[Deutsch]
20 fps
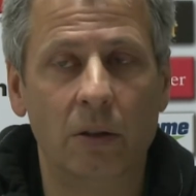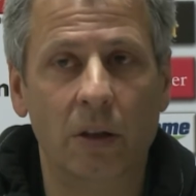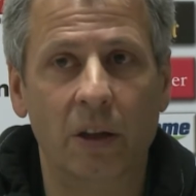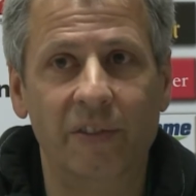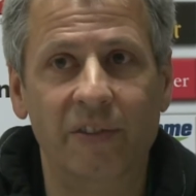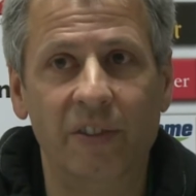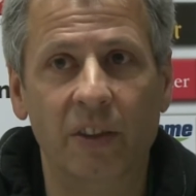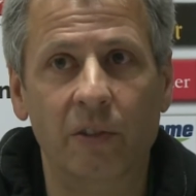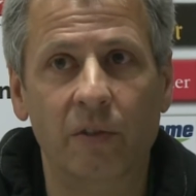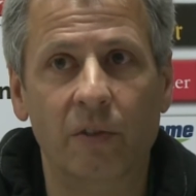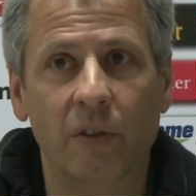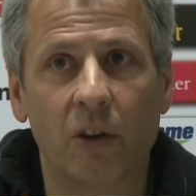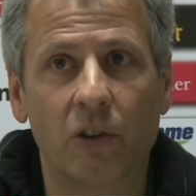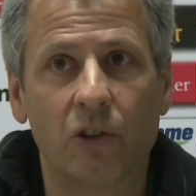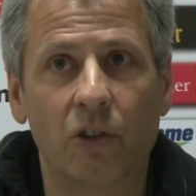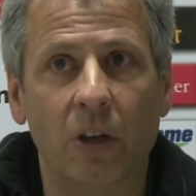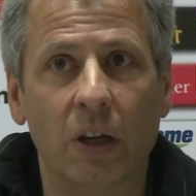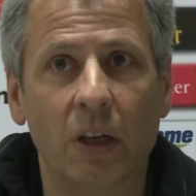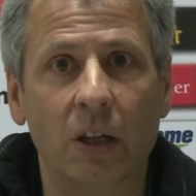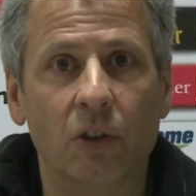Er wird
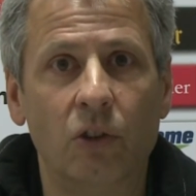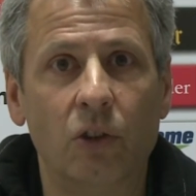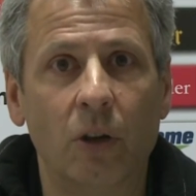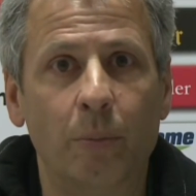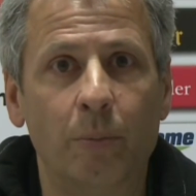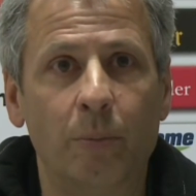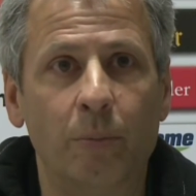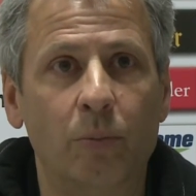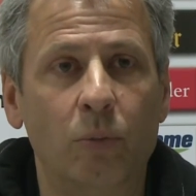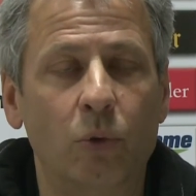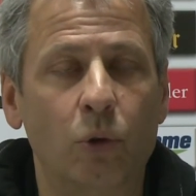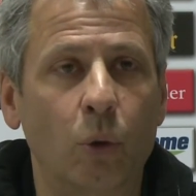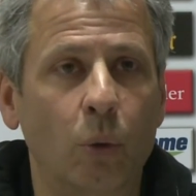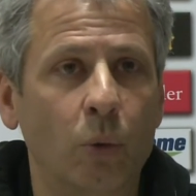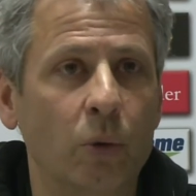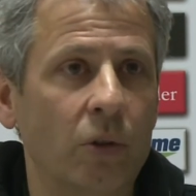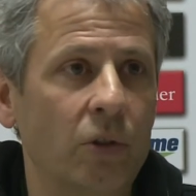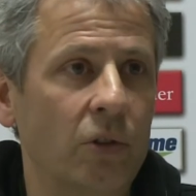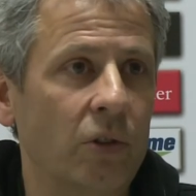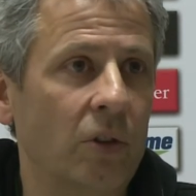wahrscheinlich ab
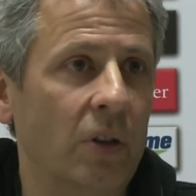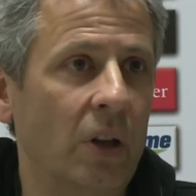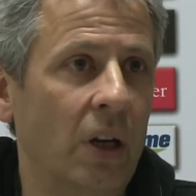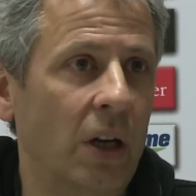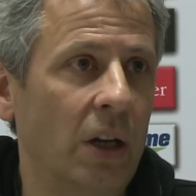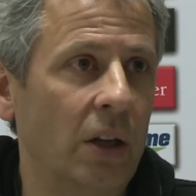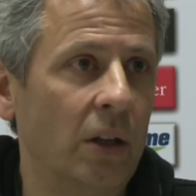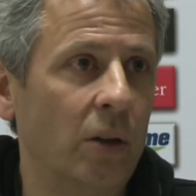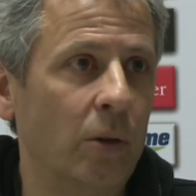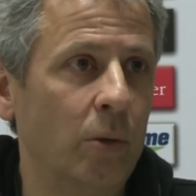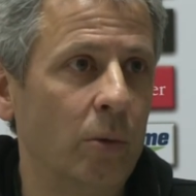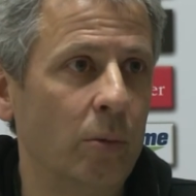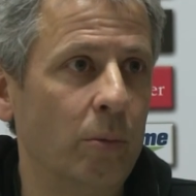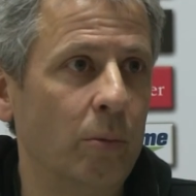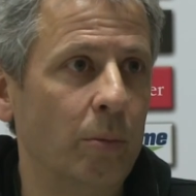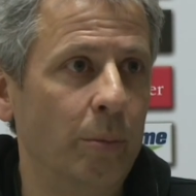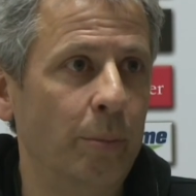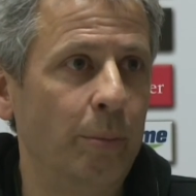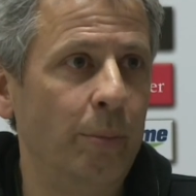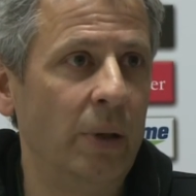Donnerstag
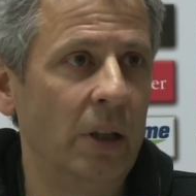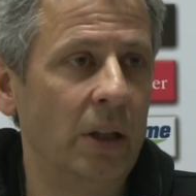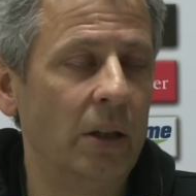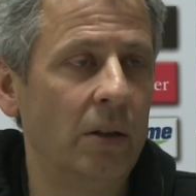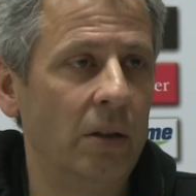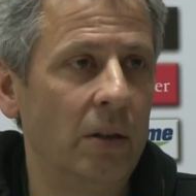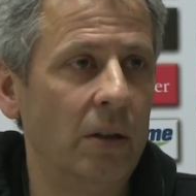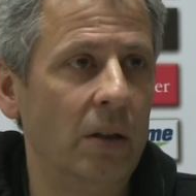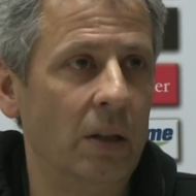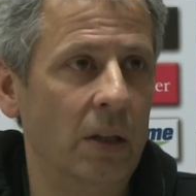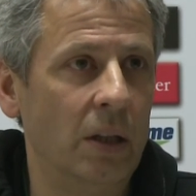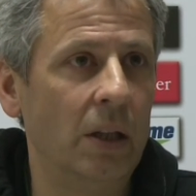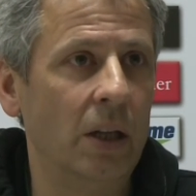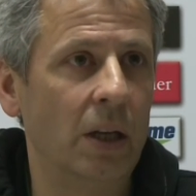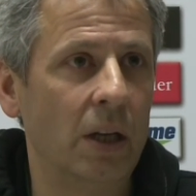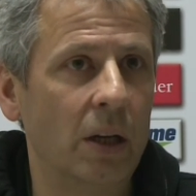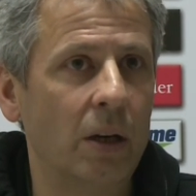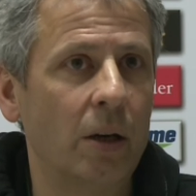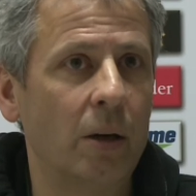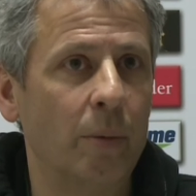mit
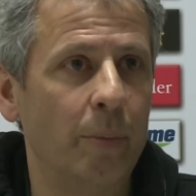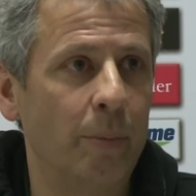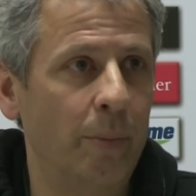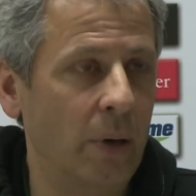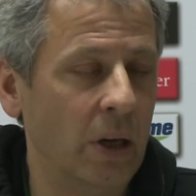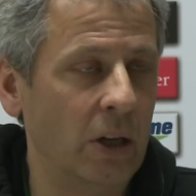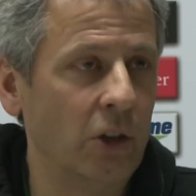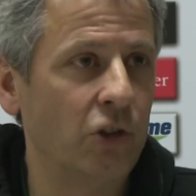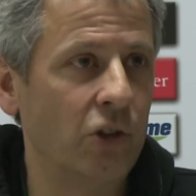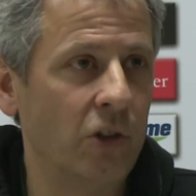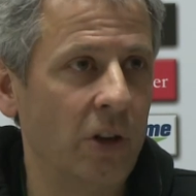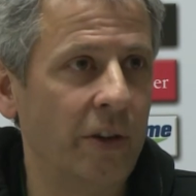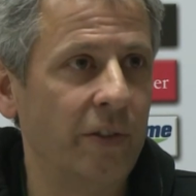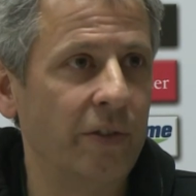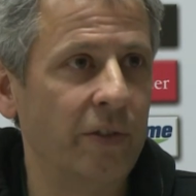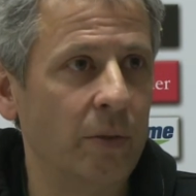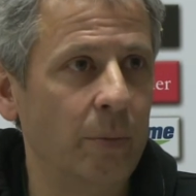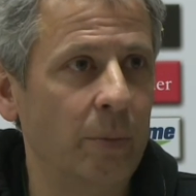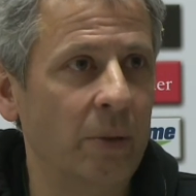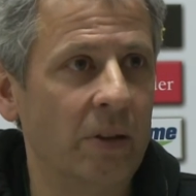der
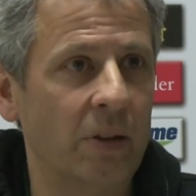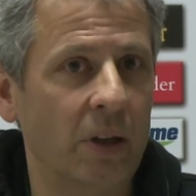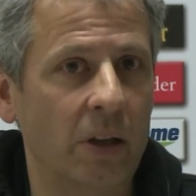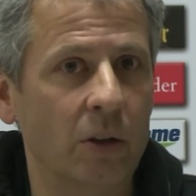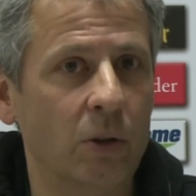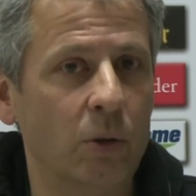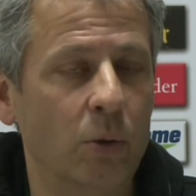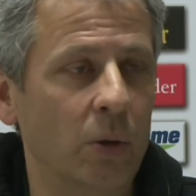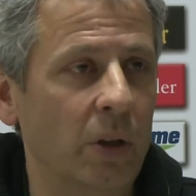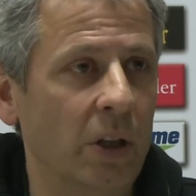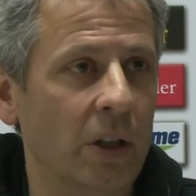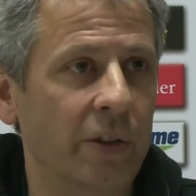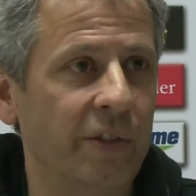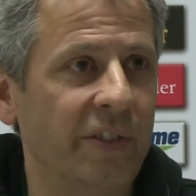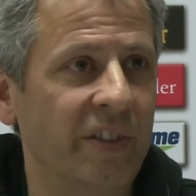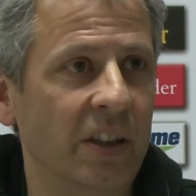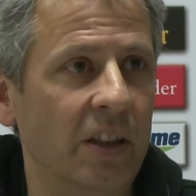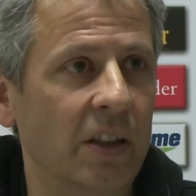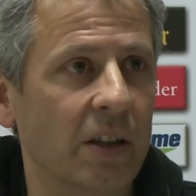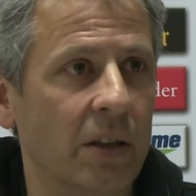Mannschaft, mit seinen Kollegen
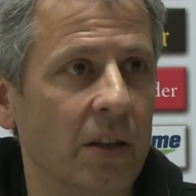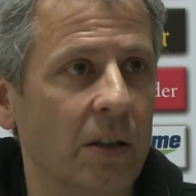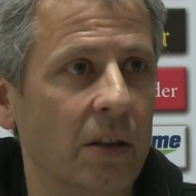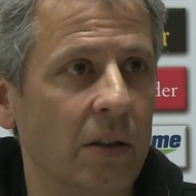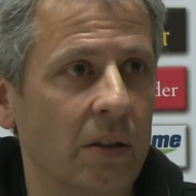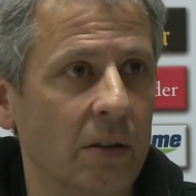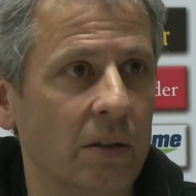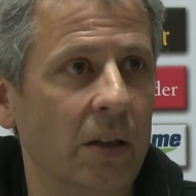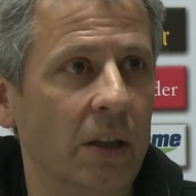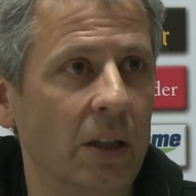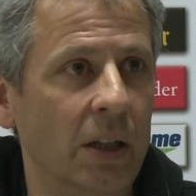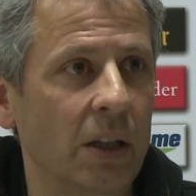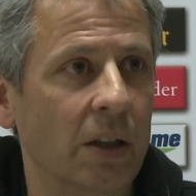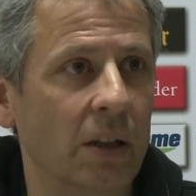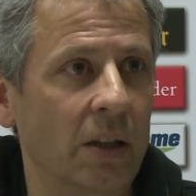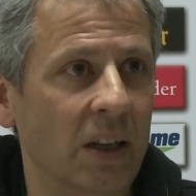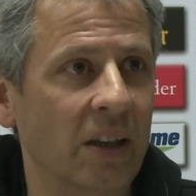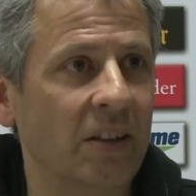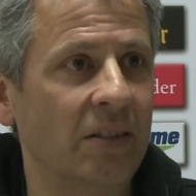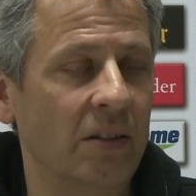wieder
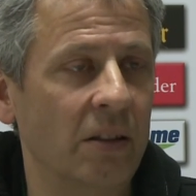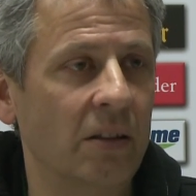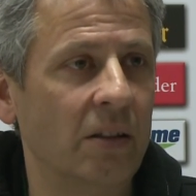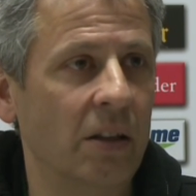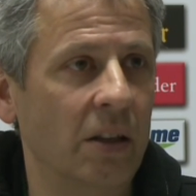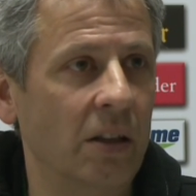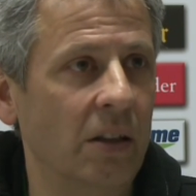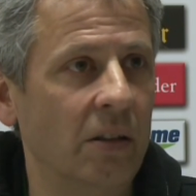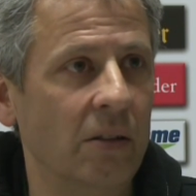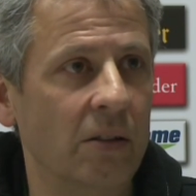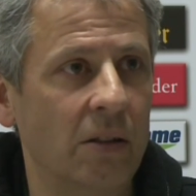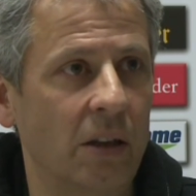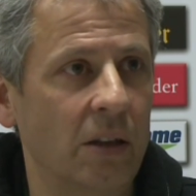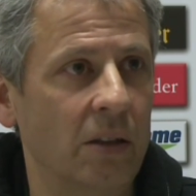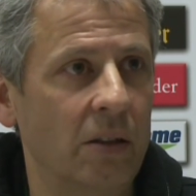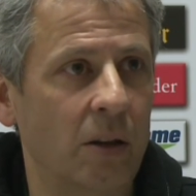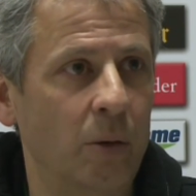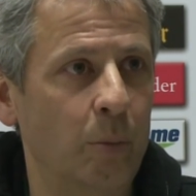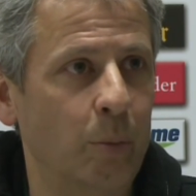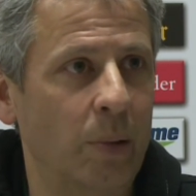trainieren. Erste Training
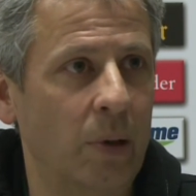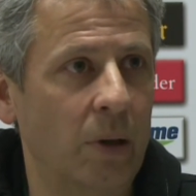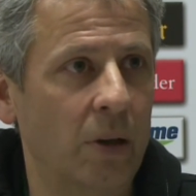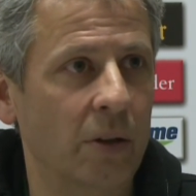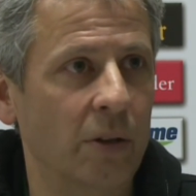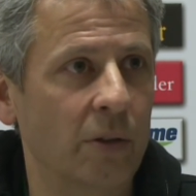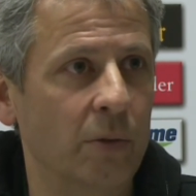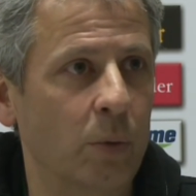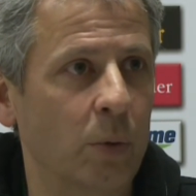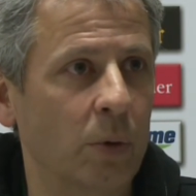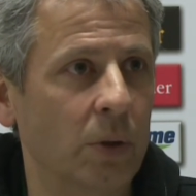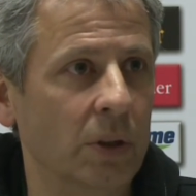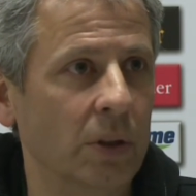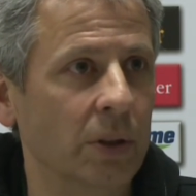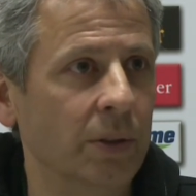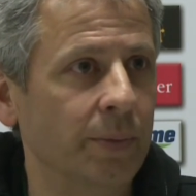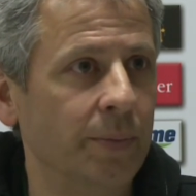seit ein paar äh, Wochen.